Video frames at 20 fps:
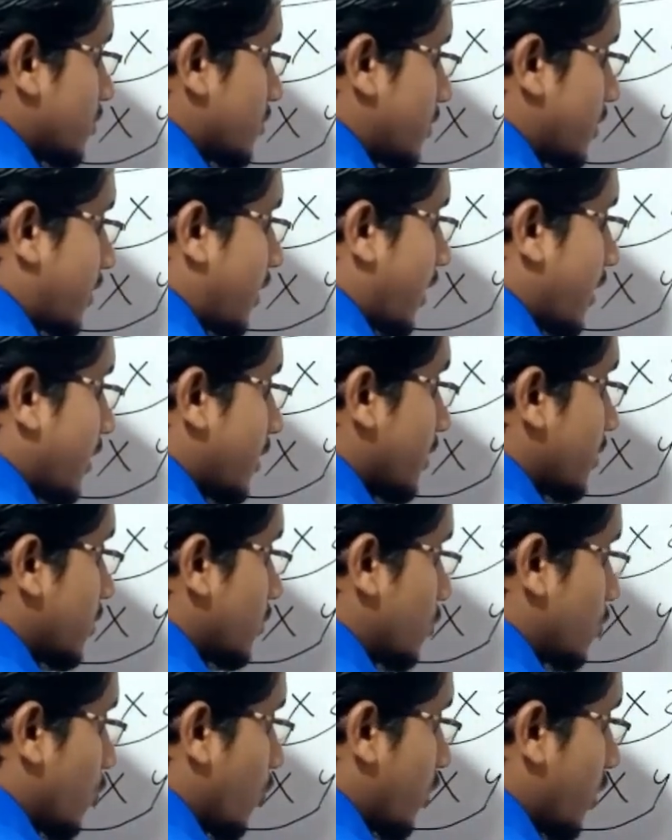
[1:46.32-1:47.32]
ठीक है
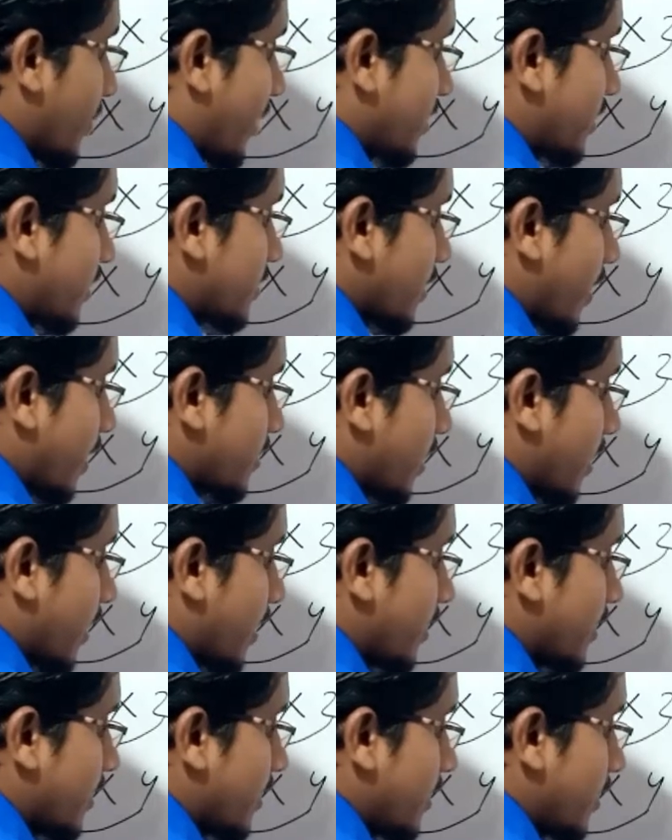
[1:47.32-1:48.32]
दो के बाद कितना आता है
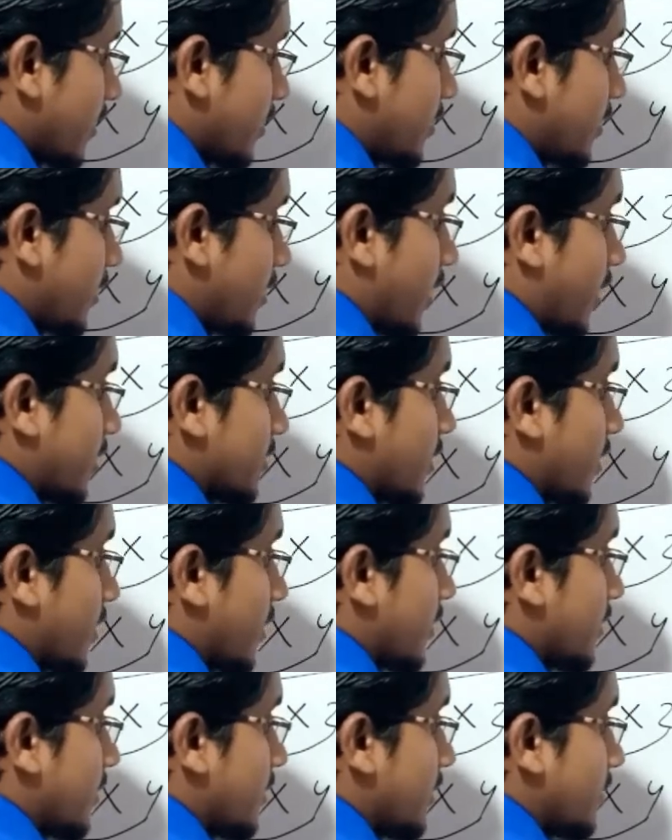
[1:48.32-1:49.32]
तीन आता
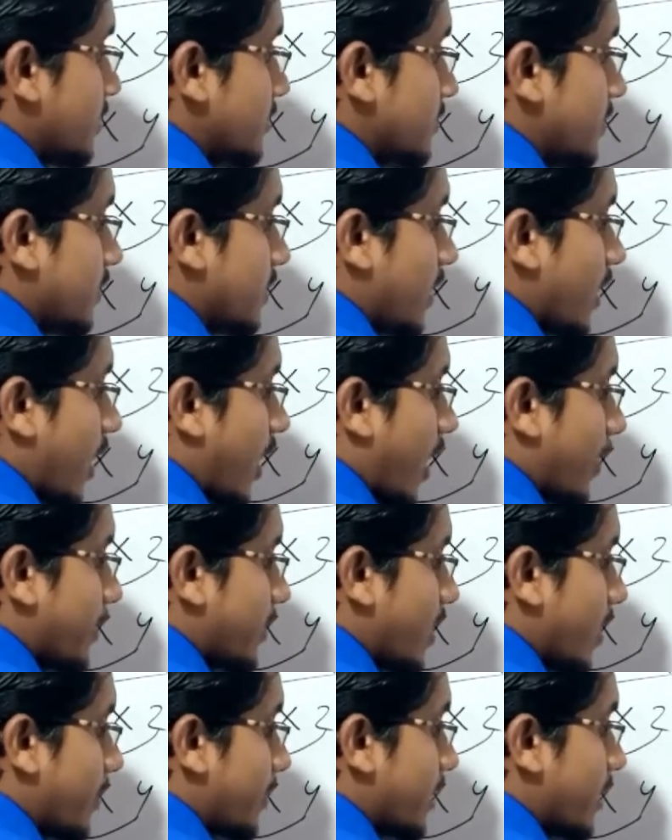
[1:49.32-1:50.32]
है ठीक है आप
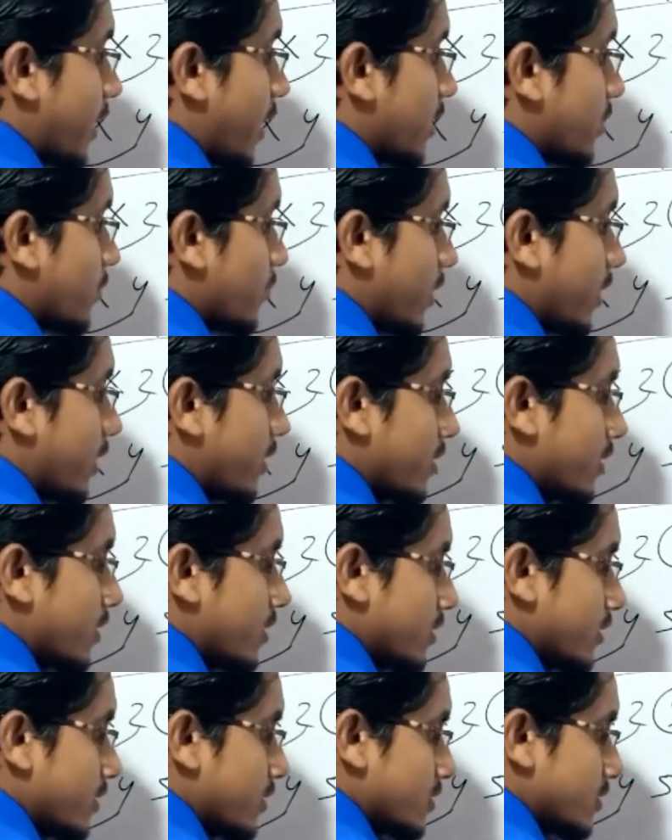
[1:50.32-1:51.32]
यहाँ पे क्या लिखोगे
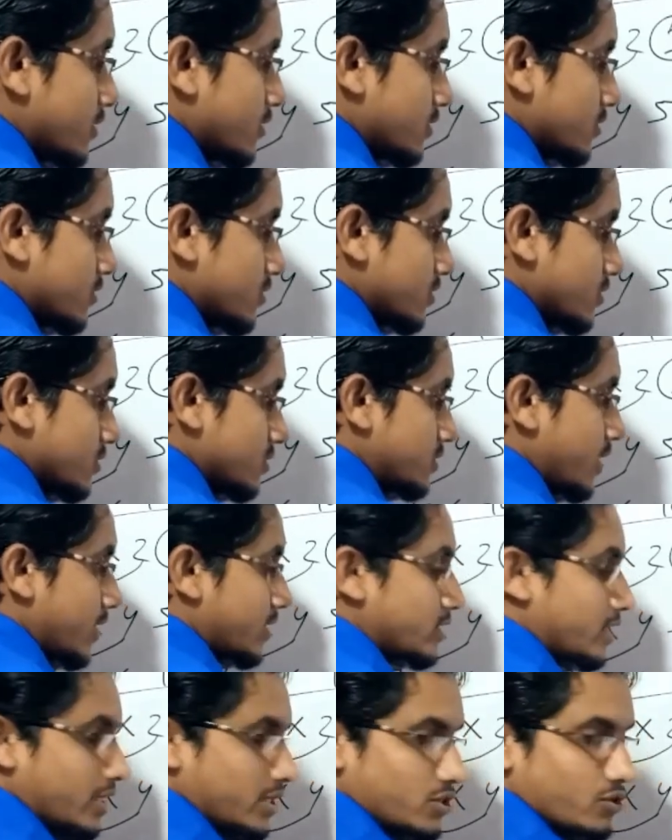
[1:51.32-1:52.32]

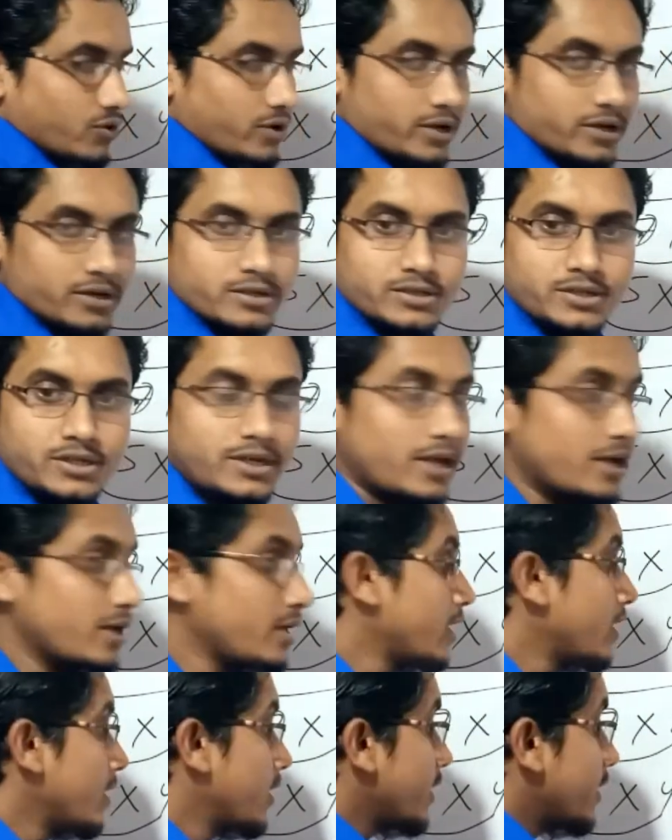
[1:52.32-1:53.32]
सिक्स लिख दोगे ठीक है
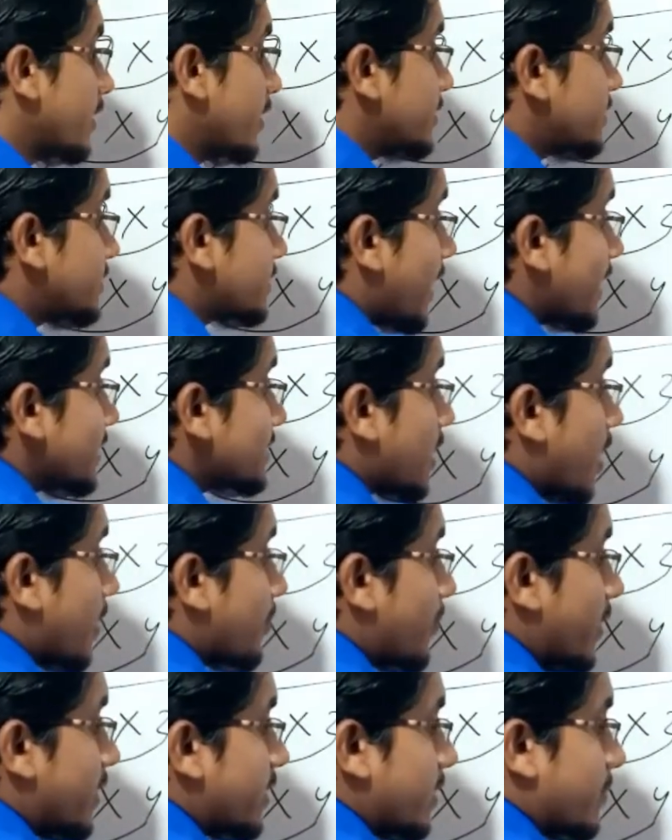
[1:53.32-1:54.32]
इसका इसका आप
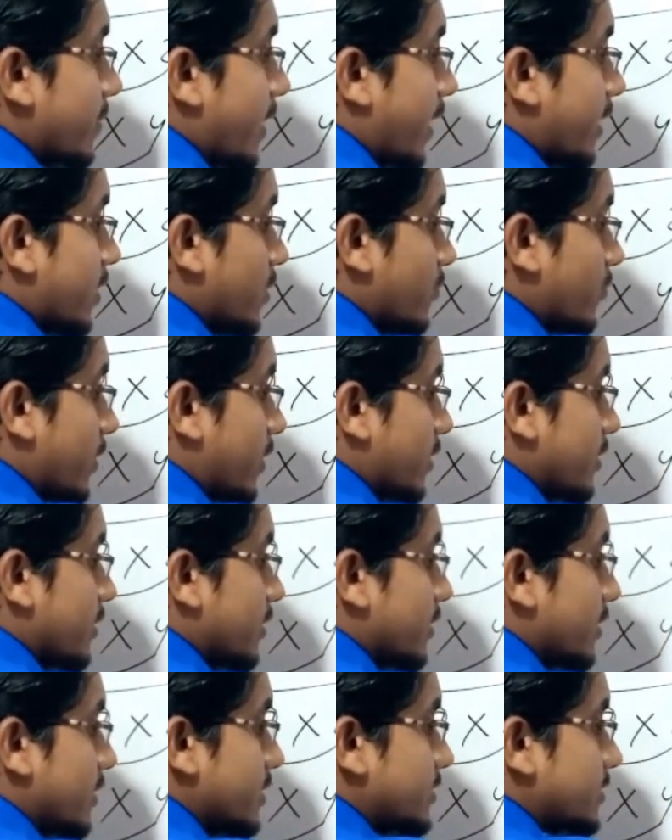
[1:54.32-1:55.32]
मल्टीप्लाई करोगे
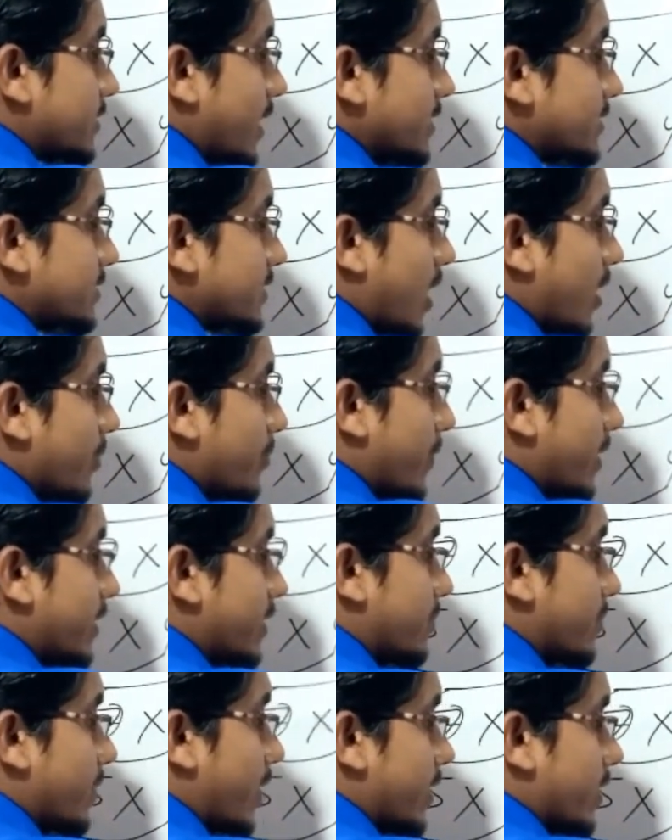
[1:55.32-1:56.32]
इसका इसका आप
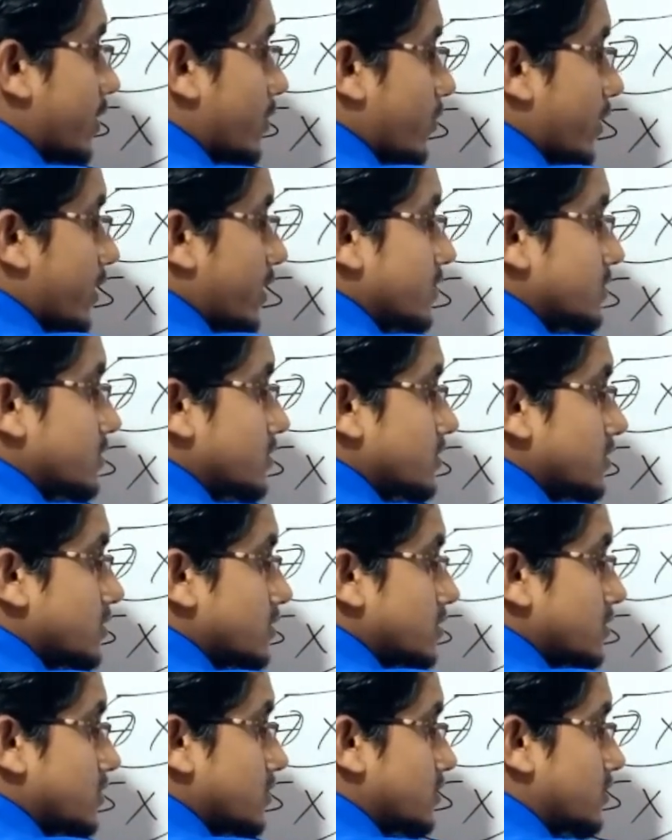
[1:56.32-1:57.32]
मल्टीप्लाई करोगे
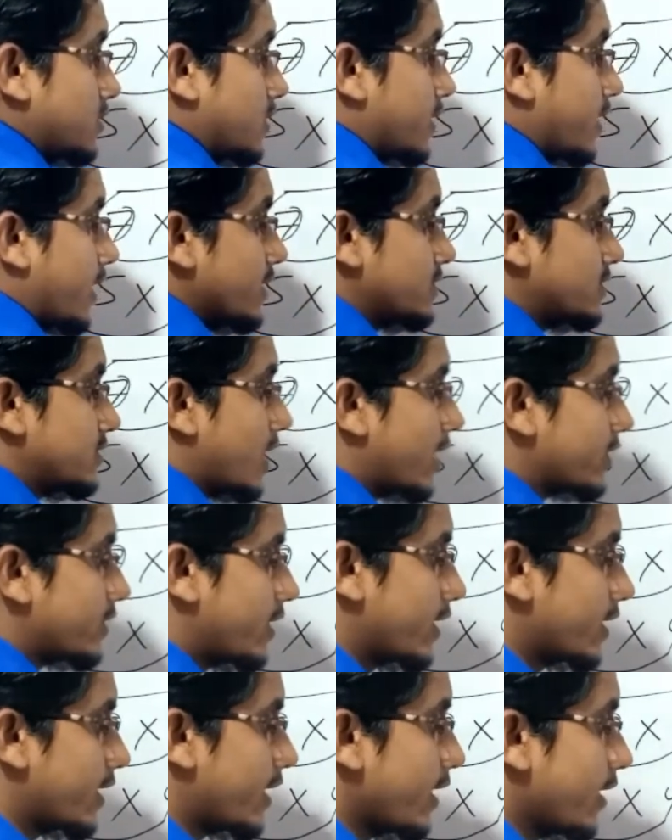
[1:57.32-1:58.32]
ठीक है सात
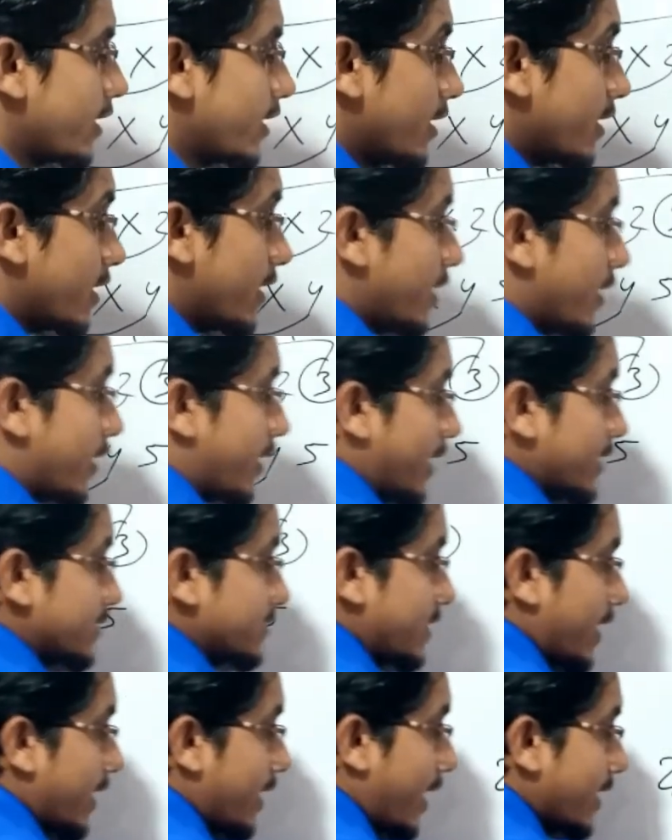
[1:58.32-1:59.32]
तरीके
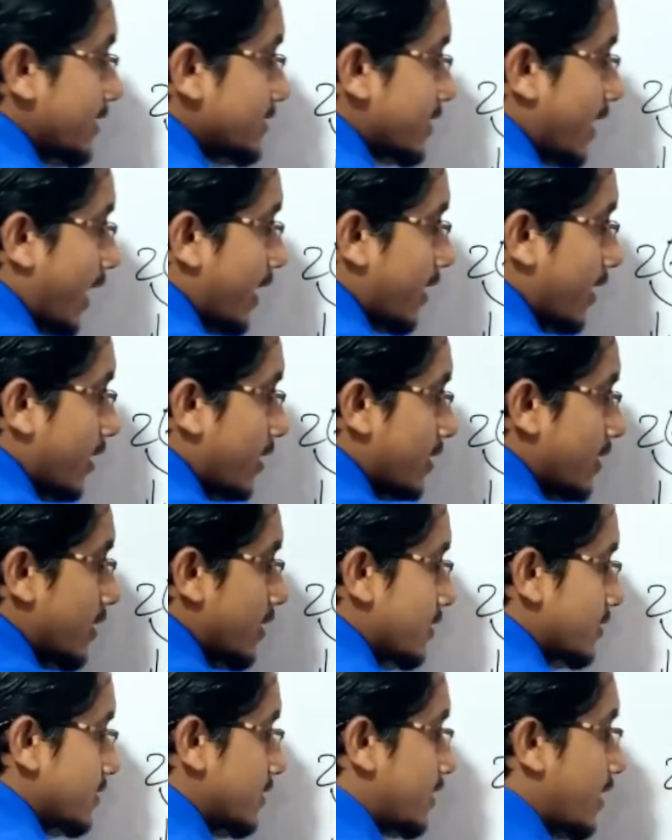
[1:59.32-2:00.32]
इक्कीस इक्कीस आएगा
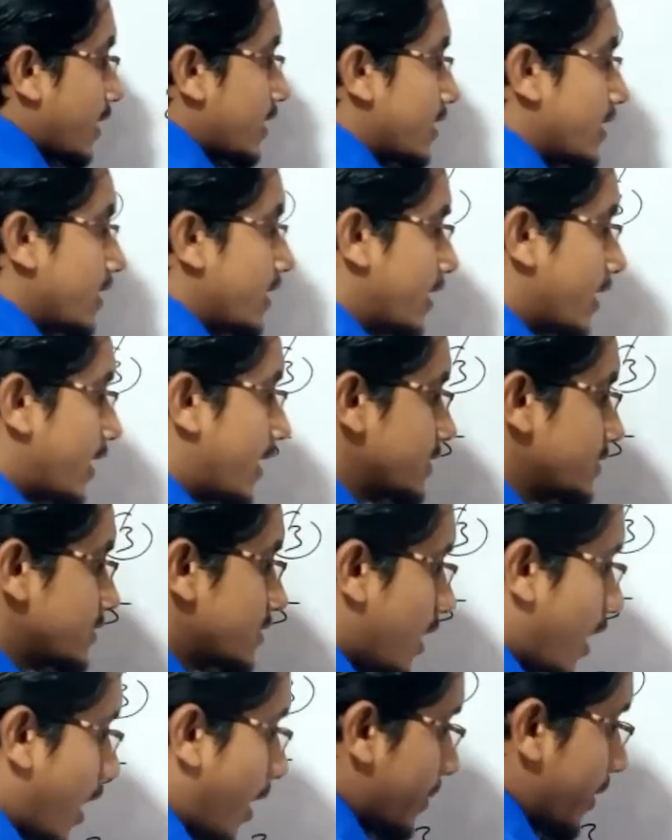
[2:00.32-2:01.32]
ठीक है इक्कीस
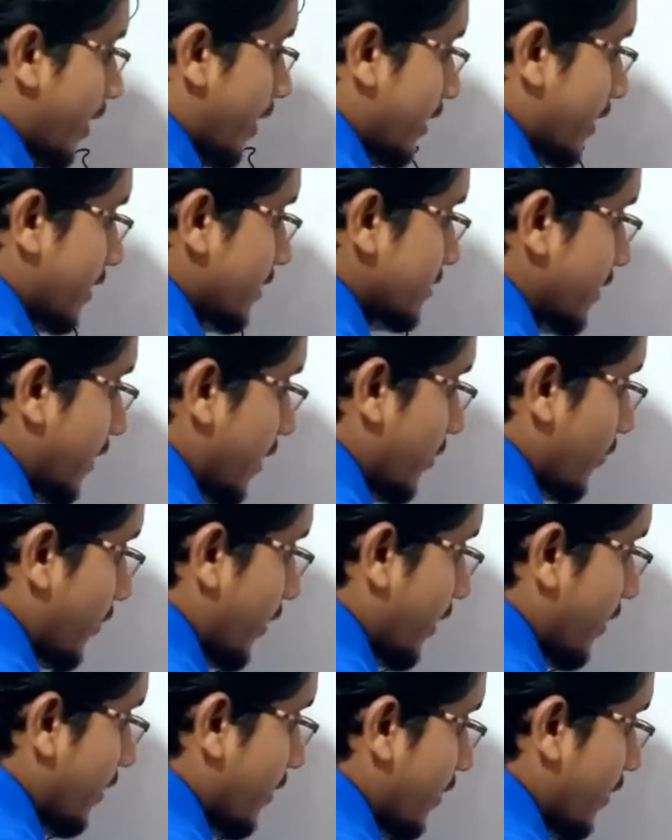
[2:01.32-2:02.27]
आप डायरेक्ट आंसर लिखोगे